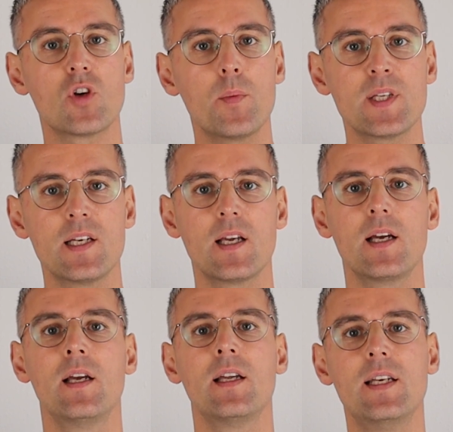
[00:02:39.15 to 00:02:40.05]

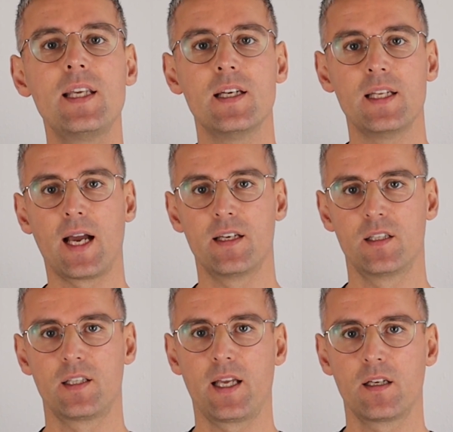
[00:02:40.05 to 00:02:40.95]
Jobcenter nicht in die
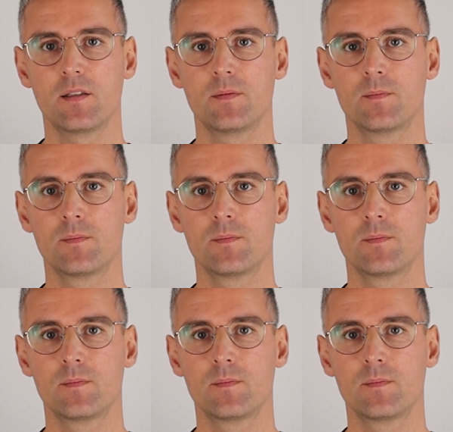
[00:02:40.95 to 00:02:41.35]
Rente drängen.